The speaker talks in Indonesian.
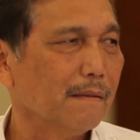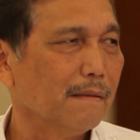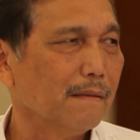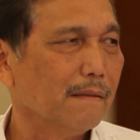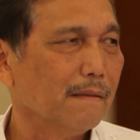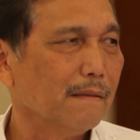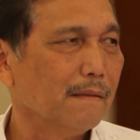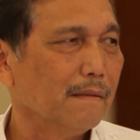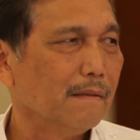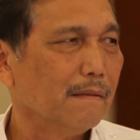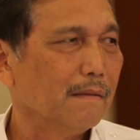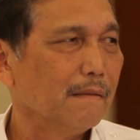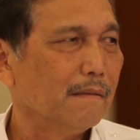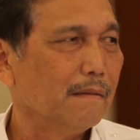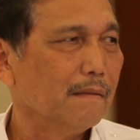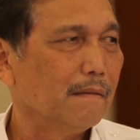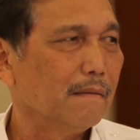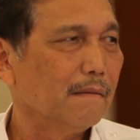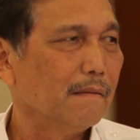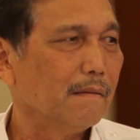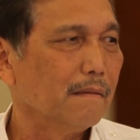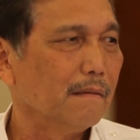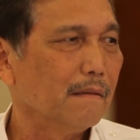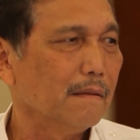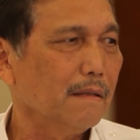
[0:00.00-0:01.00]
Masukan Anda?
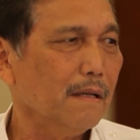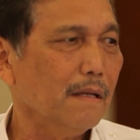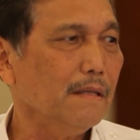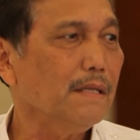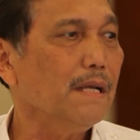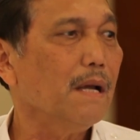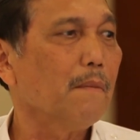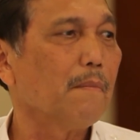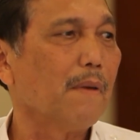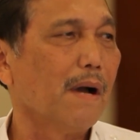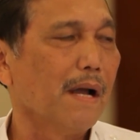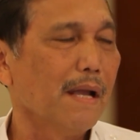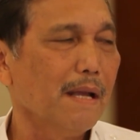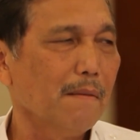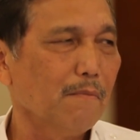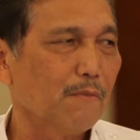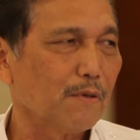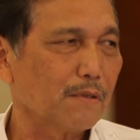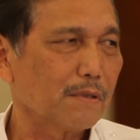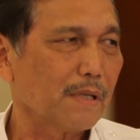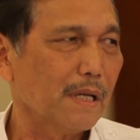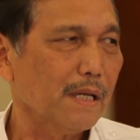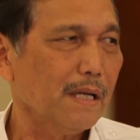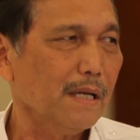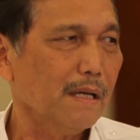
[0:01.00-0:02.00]
Ya dia baik
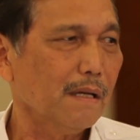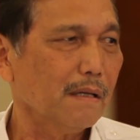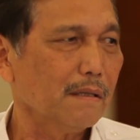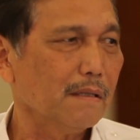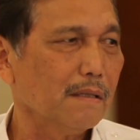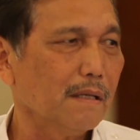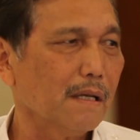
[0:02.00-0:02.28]
menurut saya.